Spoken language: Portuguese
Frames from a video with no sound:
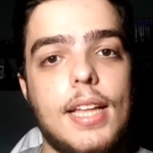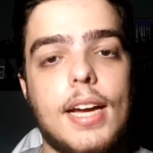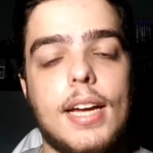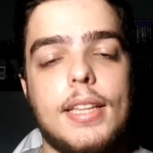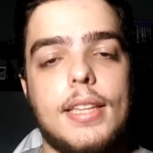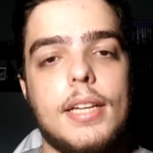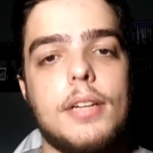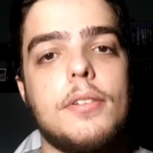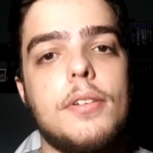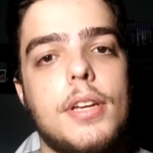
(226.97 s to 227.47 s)

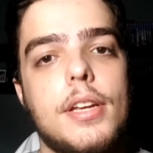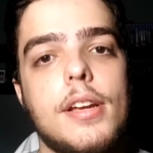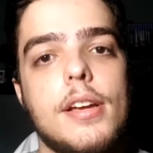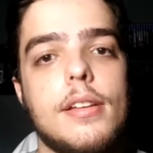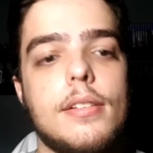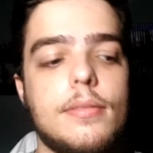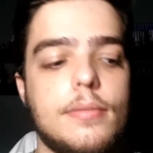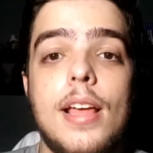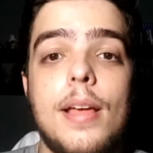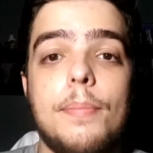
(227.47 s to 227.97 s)
categoria.
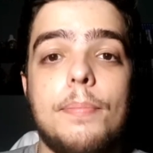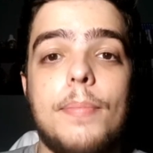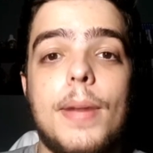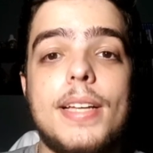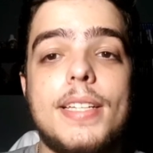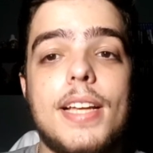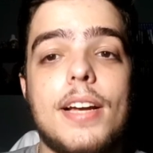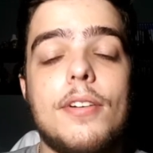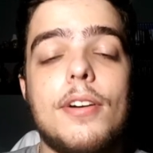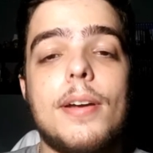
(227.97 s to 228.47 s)

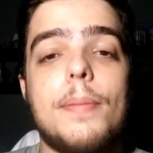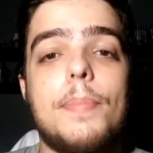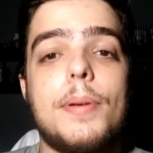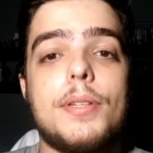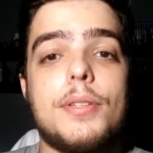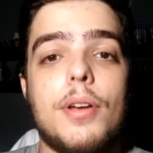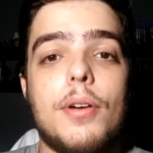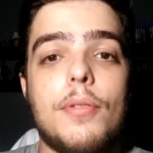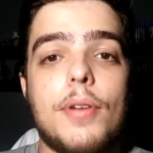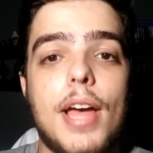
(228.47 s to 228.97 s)
Mas agora,
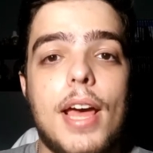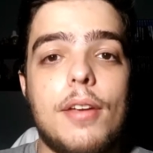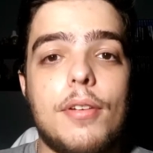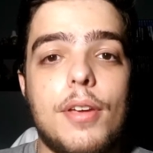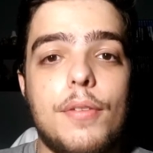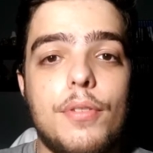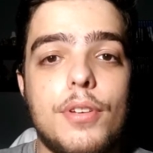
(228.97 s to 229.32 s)
pessoal, quero que